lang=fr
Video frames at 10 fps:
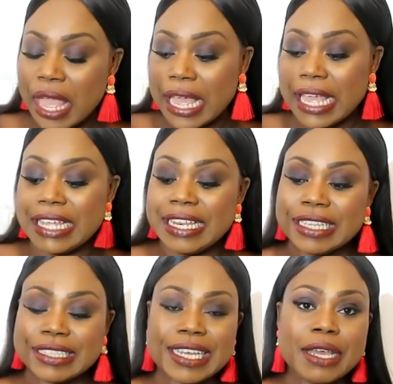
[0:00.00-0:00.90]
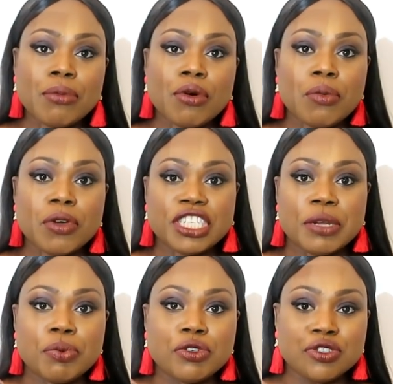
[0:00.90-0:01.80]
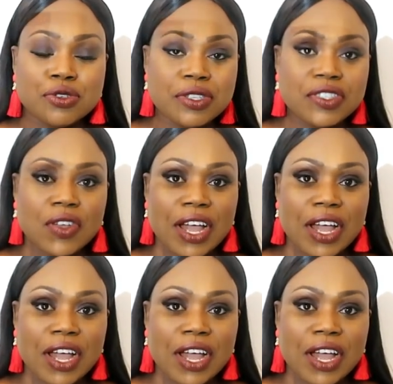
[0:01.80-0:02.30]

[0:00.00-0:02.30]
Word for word: et il est très beau. Moi je les pose juste